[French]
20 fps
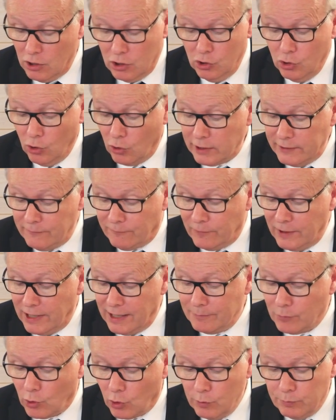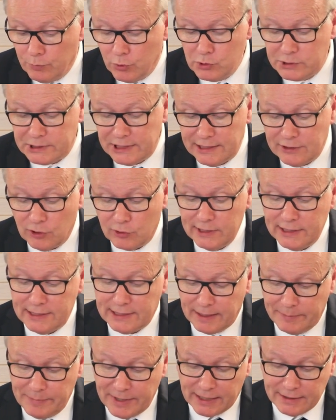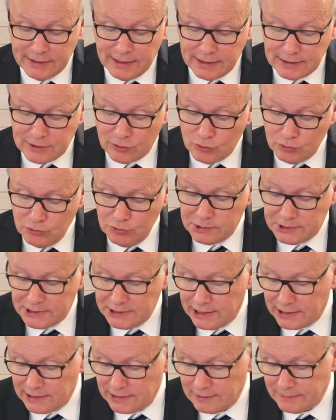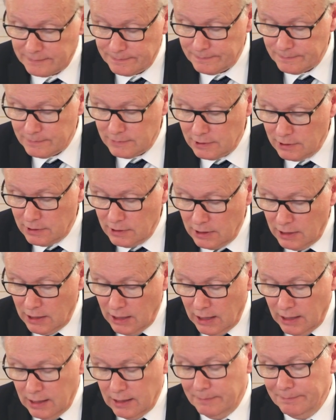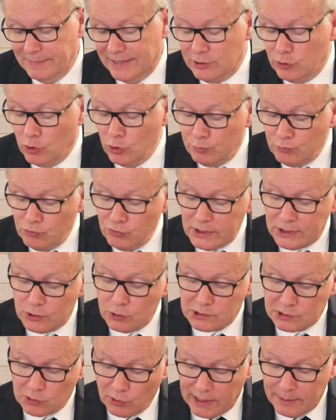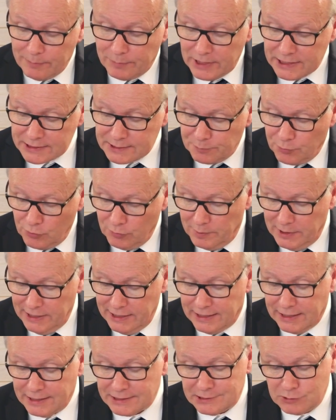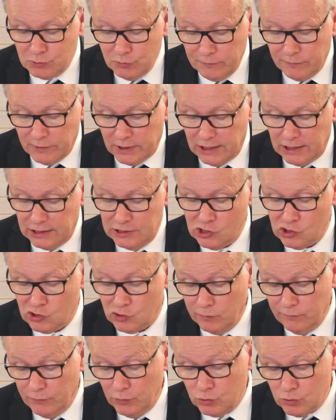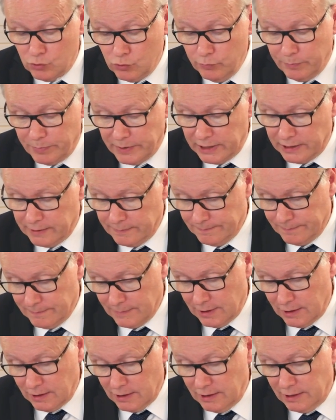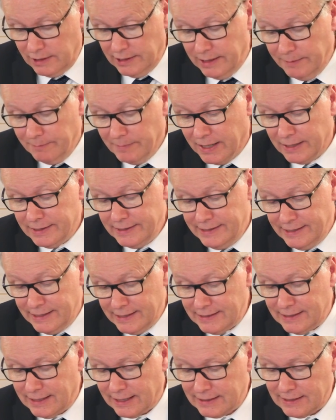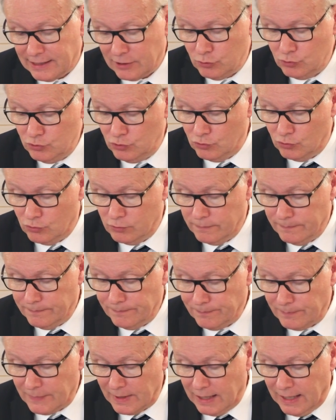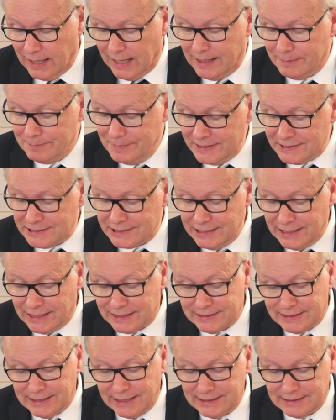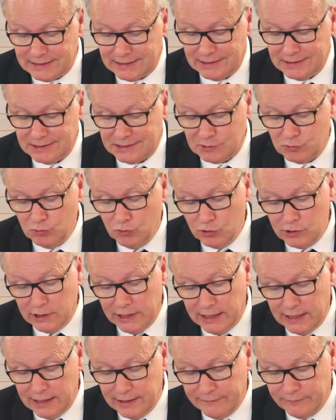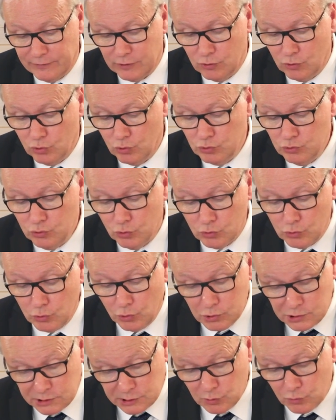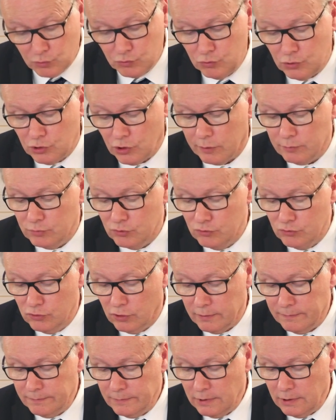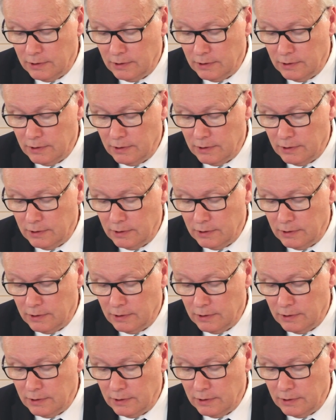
L'oriflamme reposait dans les tabernacles du ciel. Mais depuis que sur la place publique un souverain, les cheveux coupés, les mains liées derrière le dos, a baissé la tête sous le glaive au, nom, au son du tambour,